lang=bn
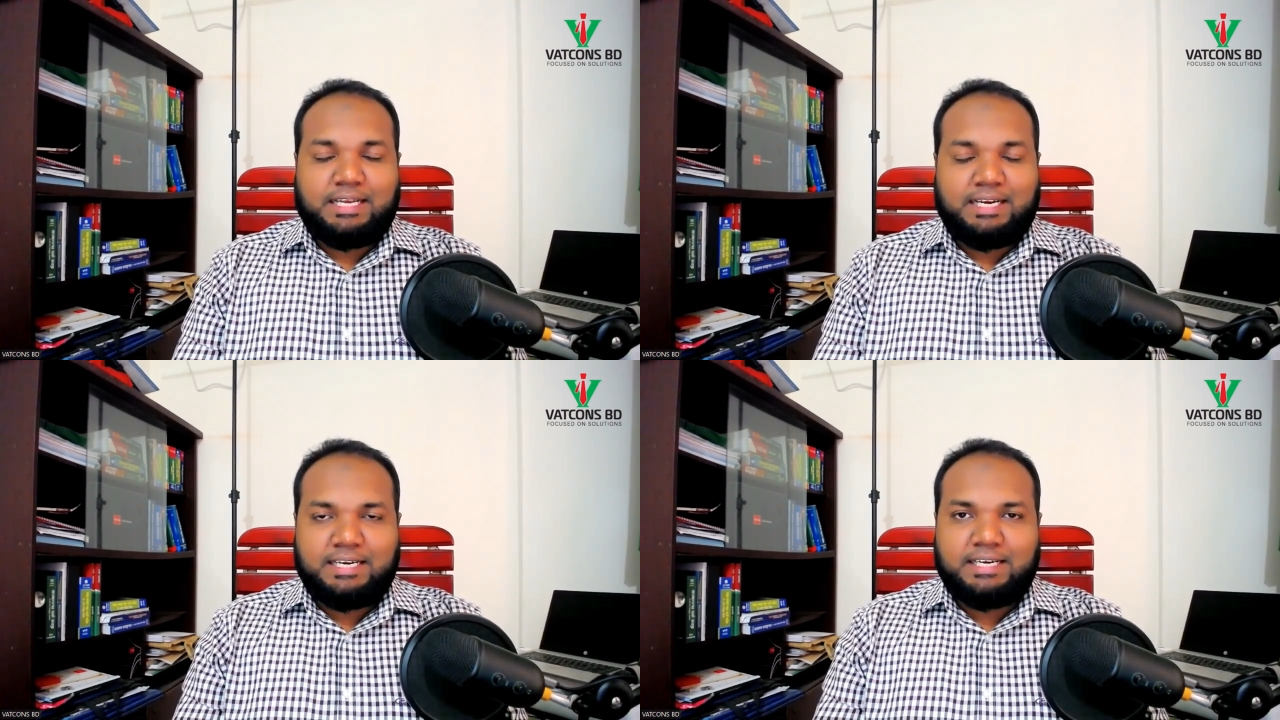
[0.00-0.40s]

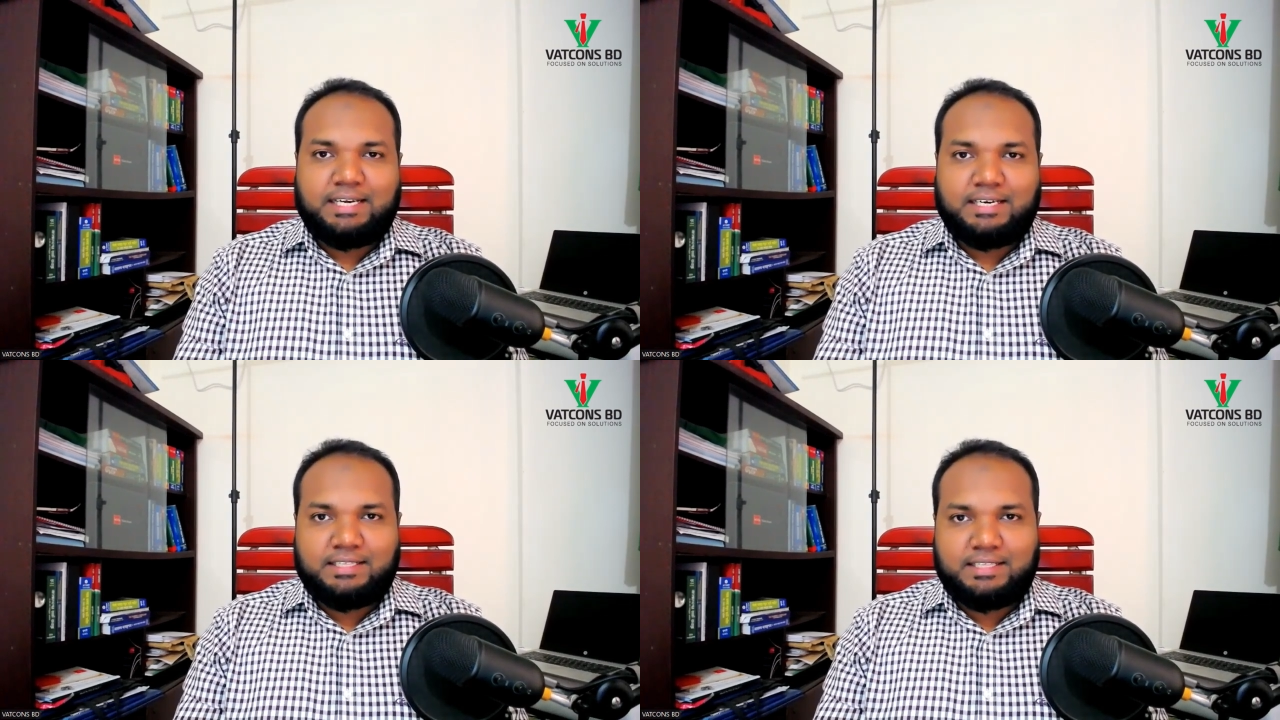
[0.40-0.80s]
এনআইডি
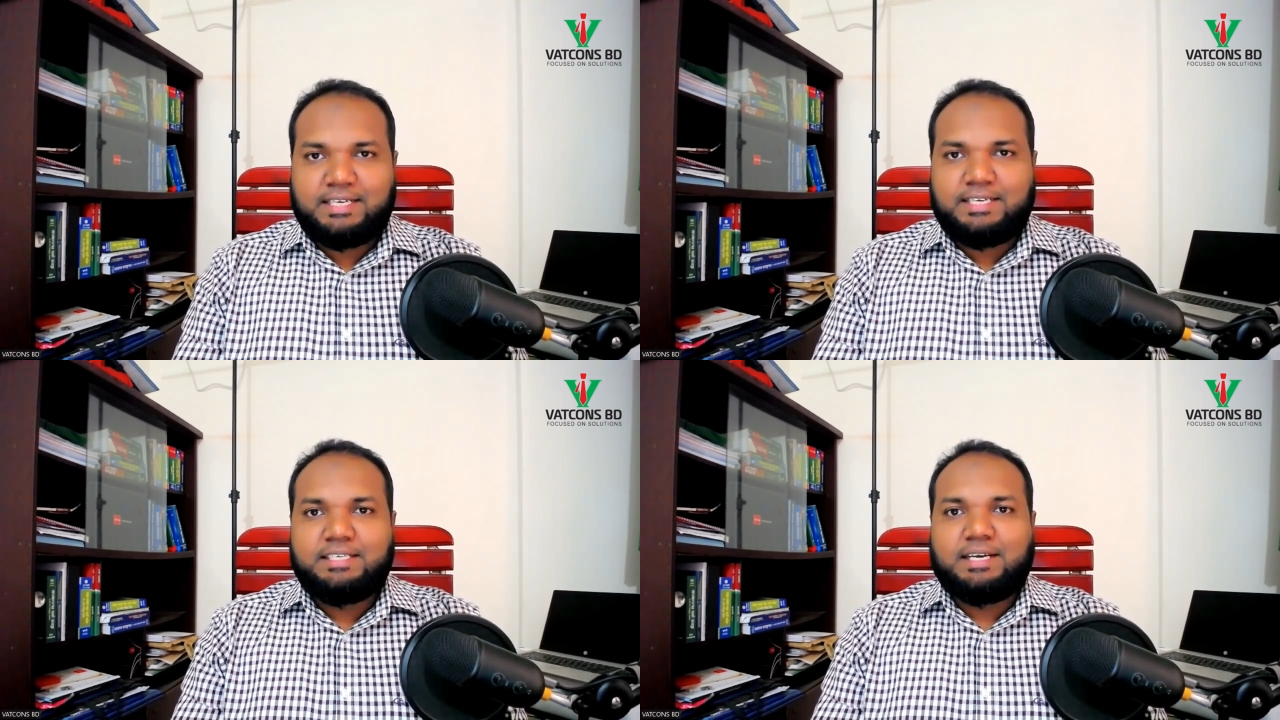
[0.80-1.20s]
কার্ড
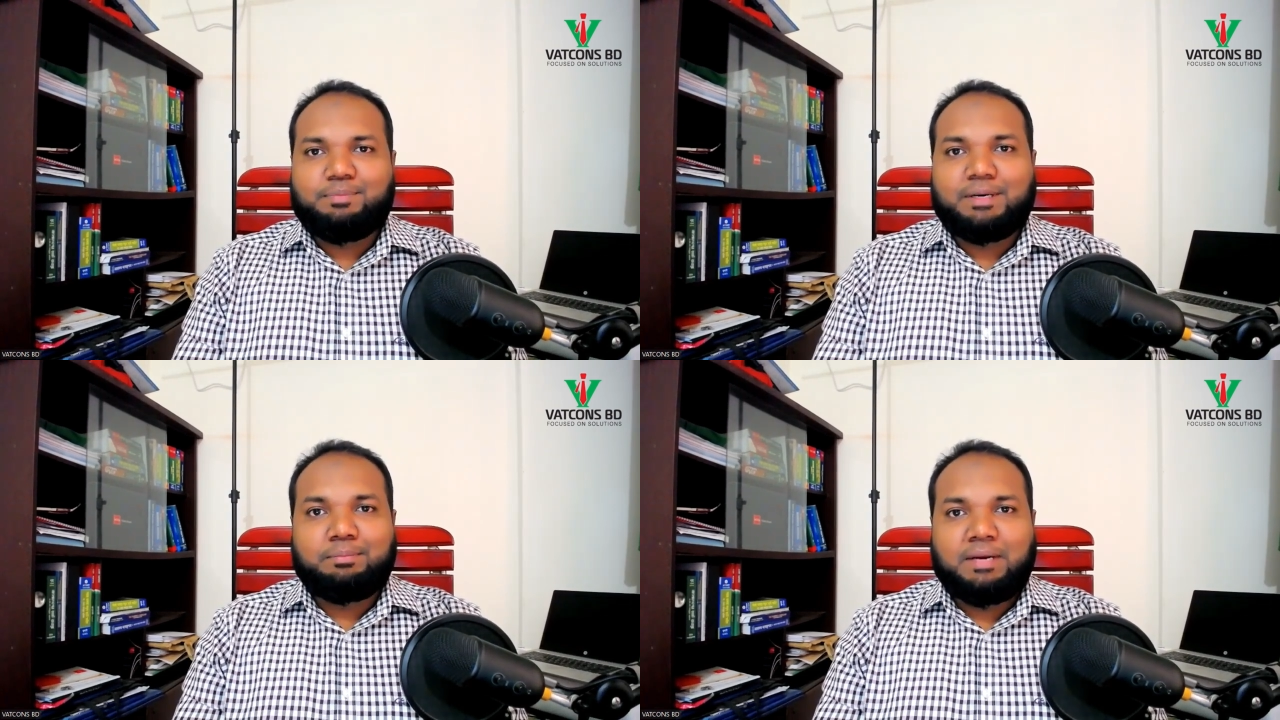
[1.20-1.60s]
দিয়েই
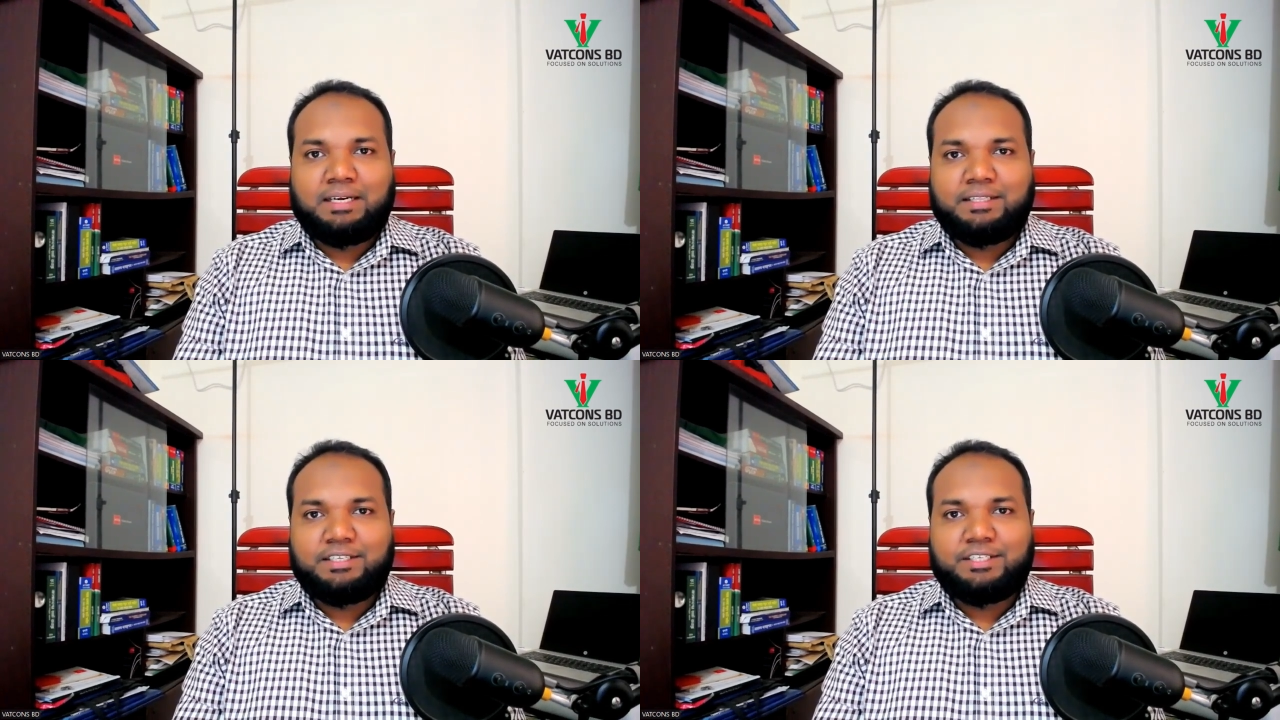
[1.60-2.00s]
আপনার
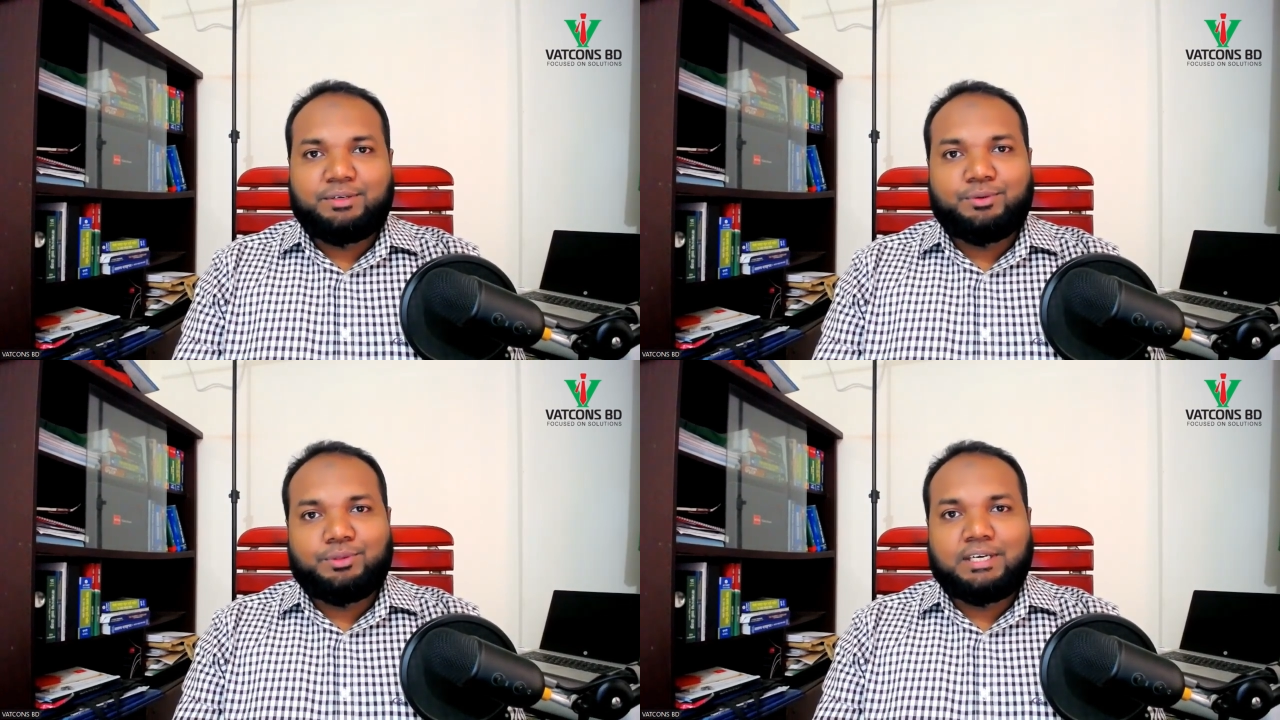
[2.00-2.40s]
বাংলাদেশে
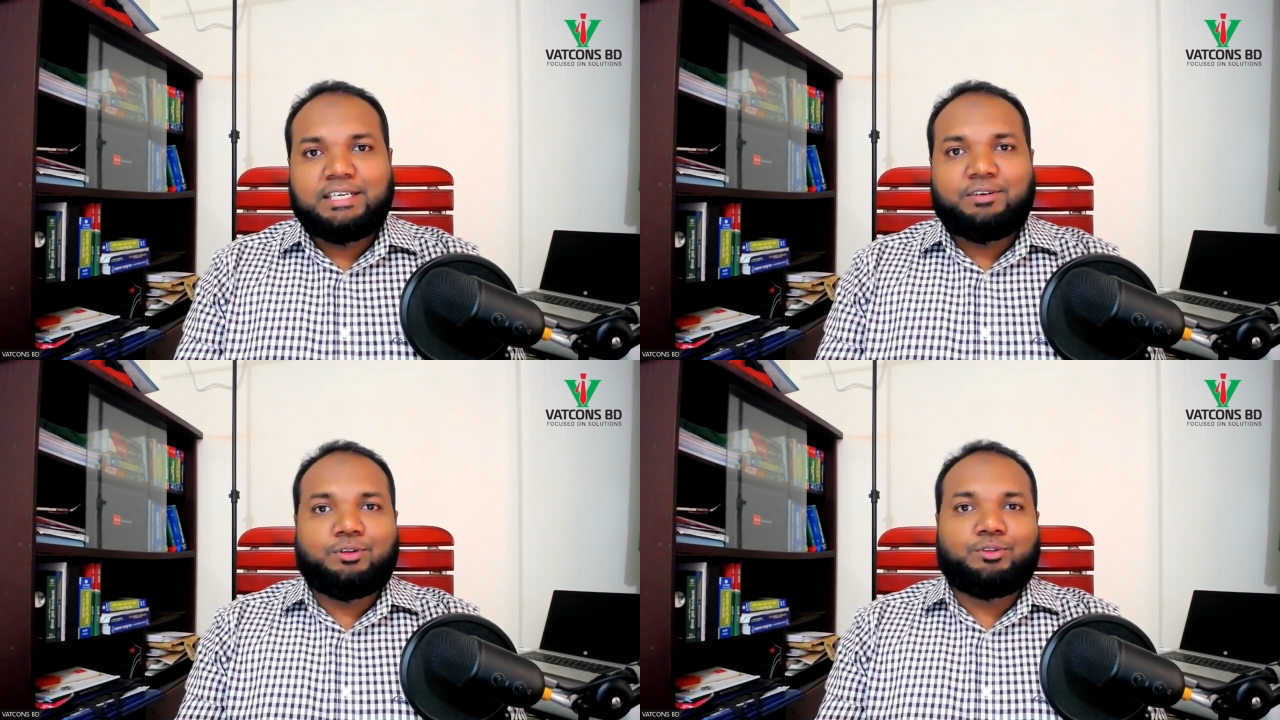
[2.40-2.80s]

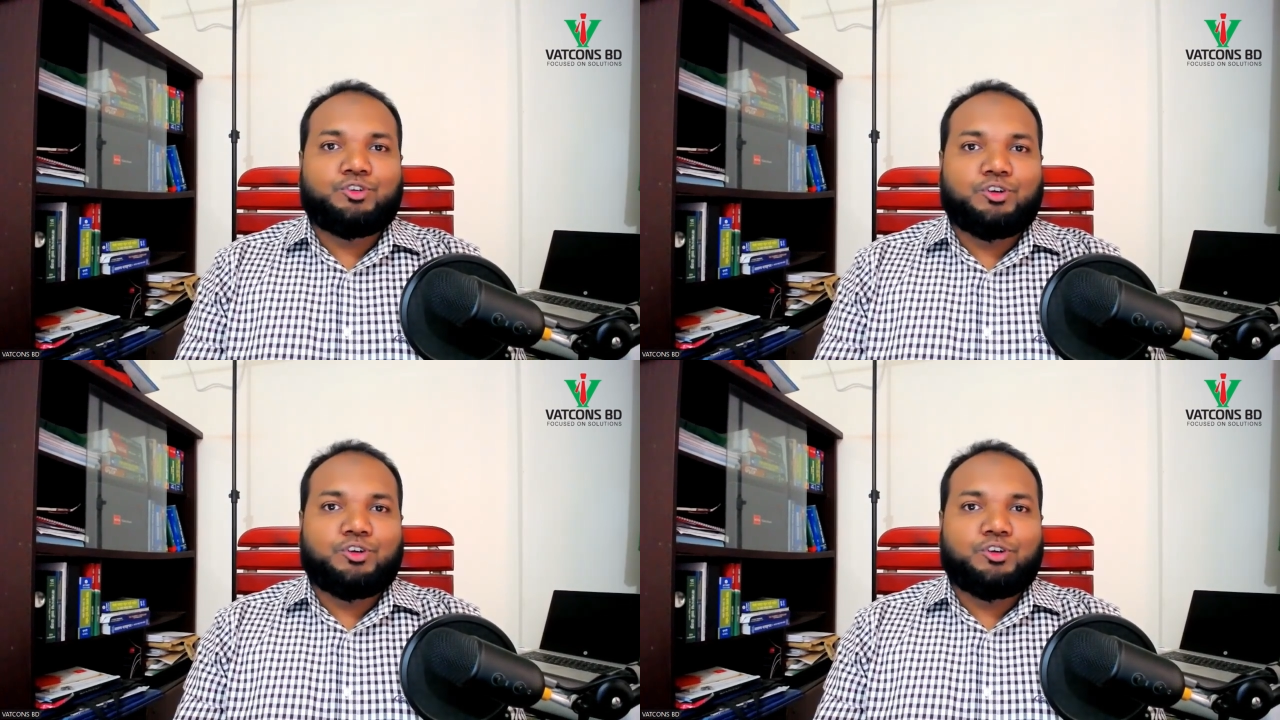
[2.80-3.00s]
কোথায় কত